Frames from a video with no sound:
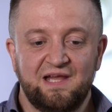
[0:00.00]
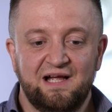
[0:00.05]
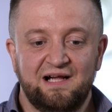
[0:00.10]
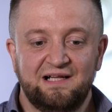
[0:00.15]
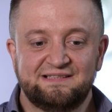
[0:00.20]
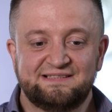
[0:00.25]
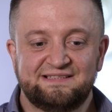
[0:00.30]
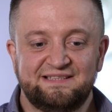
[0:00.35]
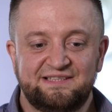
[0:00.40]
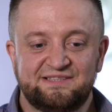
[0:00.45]

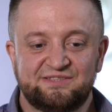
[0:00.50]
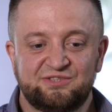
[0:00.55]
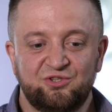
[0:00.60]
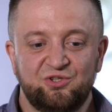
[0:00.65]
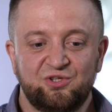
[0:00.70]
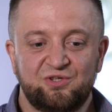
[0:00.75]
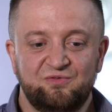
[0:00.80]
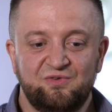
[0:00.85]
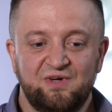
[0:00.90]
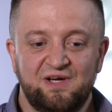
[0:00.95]
Als ich
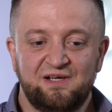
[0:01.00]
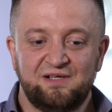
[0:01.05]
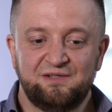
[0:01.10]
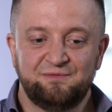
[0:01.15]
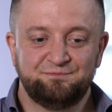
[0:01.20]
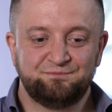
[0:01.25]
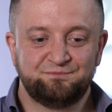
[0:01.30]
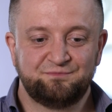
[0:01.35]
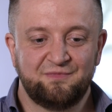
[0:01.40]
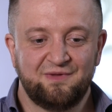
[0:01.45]
zurück war,
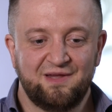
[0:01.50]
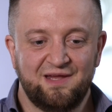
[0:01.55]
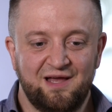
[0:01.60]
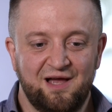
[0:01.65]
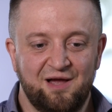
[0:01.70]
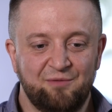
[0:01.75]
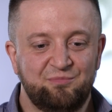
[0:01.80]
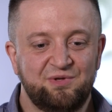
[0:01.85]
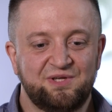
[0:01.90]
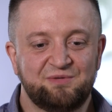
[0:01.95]

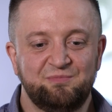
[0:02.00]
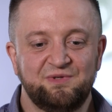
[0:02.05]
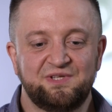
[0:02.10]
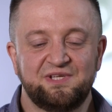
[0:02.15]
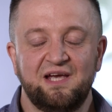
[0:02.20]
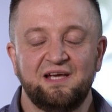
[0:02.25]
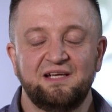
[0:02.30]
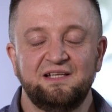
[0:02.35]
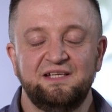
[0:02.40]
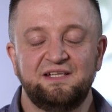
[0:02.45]
habe ich mich
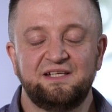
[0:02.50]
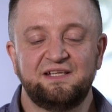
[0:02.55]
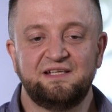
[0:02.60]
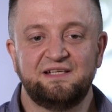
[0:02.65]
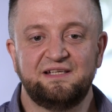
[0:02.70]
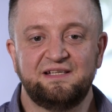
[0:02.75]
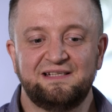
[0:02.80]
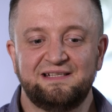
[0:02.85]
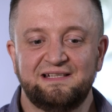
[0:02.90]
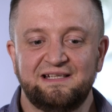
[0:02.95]
eigentlich
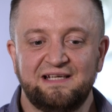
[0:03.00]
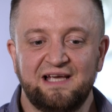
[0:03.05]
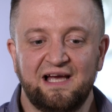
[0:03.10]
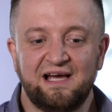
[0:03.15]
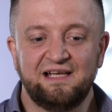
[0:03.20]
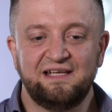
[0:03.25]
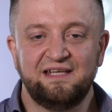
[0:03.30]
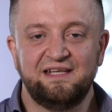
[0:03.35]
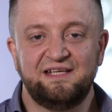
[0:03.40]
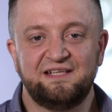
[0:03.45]

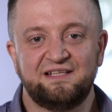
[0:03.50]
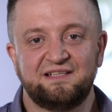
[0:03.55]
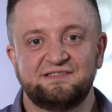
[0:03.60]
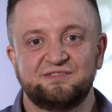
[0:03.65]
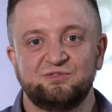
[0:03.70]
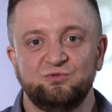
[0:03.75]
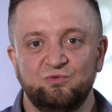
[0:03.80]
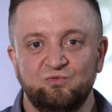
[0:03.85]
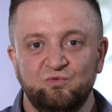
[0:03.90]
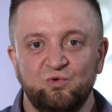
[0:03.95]
gar nicht
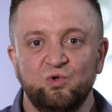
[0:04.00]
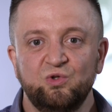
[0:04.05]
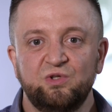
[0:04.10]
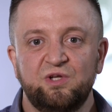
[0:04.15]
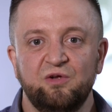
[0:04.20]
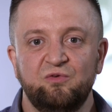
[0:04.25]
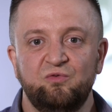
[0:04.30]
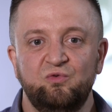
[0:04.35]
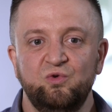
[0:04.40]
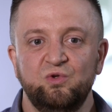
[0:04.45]
so wohl
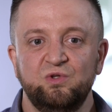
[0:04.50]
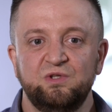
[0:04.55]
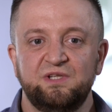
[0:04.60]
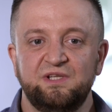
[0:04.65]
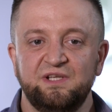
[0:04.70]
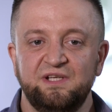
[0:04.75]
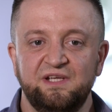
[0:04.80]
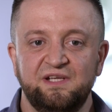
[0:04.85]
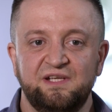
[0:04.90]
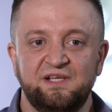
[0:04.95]

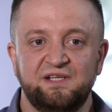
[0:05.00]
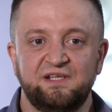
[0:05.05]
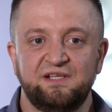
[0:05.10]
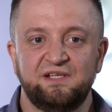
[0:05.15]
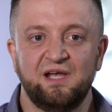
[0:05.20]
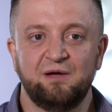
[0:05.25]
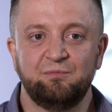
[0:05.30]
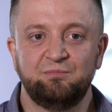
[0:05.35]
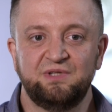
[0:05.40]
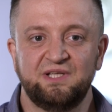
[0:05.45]
gefühlt.
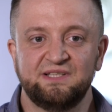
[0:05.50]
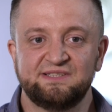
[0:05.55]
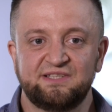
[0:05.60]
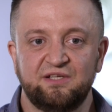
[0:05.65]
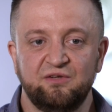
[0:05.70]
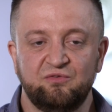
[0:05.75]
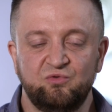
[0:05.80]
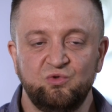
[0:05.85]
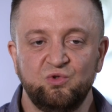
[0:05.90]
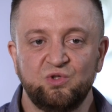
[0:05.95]
Ich habe das
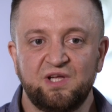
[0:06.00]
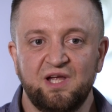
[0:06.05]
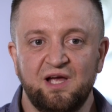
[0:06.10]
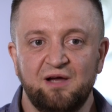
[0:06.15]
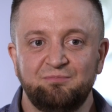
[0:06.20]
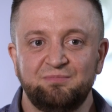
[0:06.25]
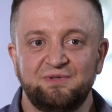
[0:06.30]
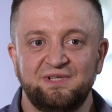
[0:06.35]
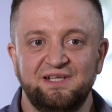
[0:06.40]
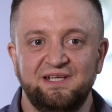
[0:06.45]
Gefühl
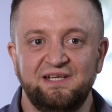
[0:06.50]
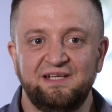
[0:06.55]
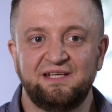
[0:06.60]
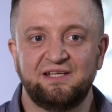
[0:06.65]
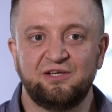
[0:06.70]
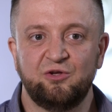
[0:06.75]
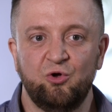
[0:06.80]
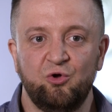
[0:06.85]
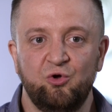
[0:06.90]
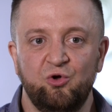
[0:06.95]
gehabt,
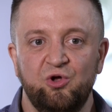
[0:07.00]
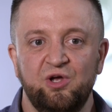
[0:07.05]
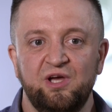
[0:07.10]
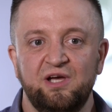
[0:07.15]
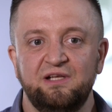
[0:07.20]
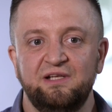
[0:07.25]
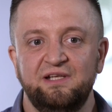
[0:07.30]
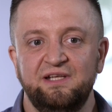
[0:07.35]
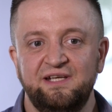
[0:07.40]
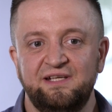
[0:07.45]
ich
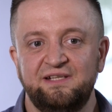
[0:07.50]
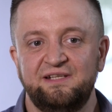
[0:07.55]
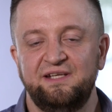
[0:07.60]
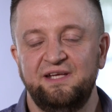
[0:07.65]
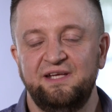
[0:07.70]
gehöre nicht